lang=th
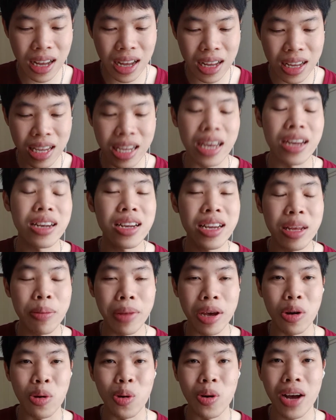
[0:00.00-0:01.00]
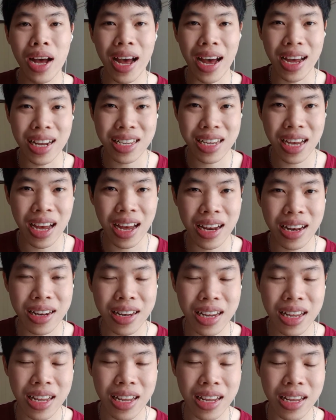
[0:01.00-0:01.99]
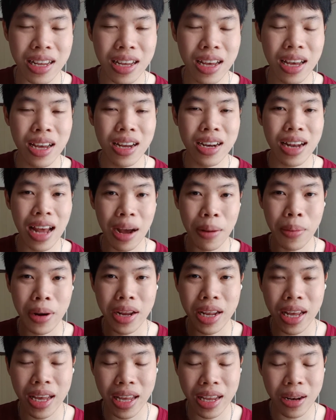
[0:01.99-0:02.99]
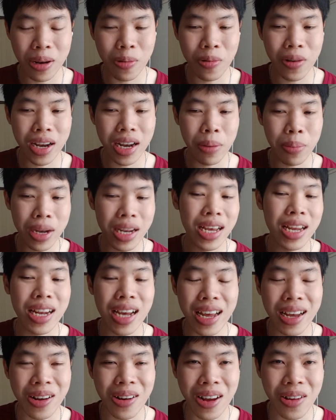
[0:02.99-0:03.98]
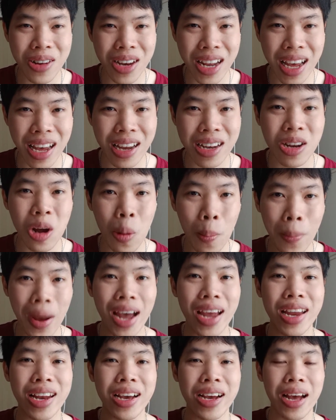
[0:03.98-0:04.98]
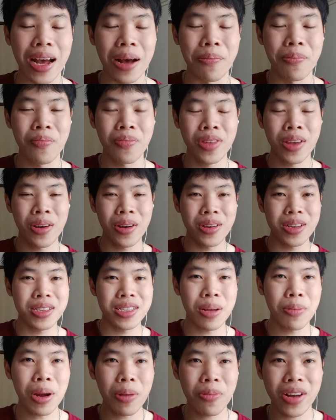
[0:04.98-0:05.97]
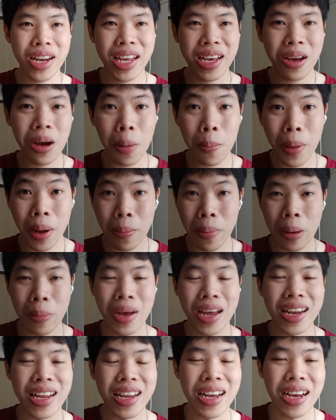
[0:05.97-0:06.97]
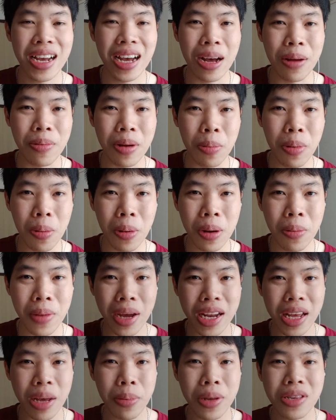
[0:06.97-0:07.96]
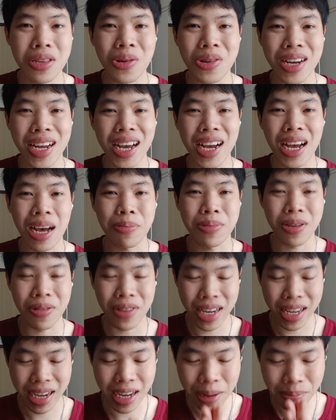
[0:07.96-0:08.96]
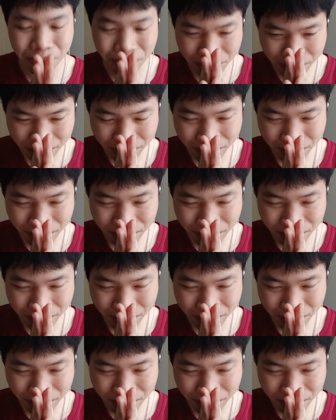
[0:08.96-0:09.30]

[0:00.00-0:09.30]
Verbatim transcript: เขียนอีเมลหาอาจารย์ที่ต่างประเทศ หรือว่าในประเทศไทยก็แล้วแต่ต่อไปนะครับสำหรับวันนี้ก็เป็นประมาณนี้นะครับ แล้วพบกันใหม่ในพิโซดหน้าครับสวัสดีครับ